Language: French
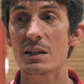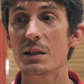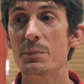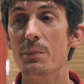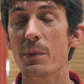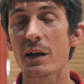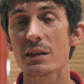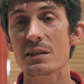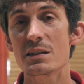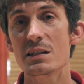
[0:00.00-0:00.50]
Ils
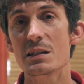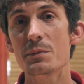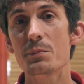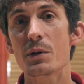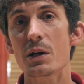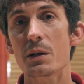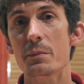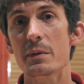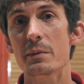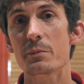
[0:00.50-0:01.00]
participent
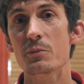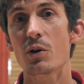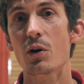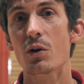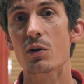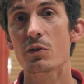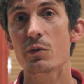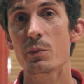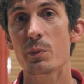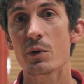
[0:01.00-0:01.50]
quand même
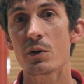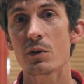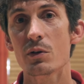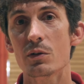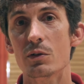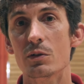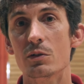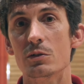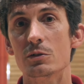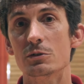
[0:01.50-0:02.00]

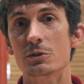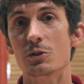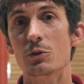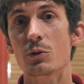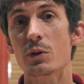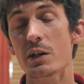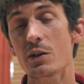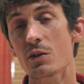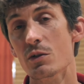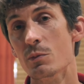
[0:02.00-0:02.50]
grandement euh,
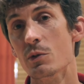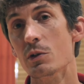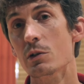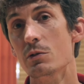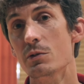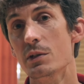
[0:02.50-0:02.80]
au rayonnement de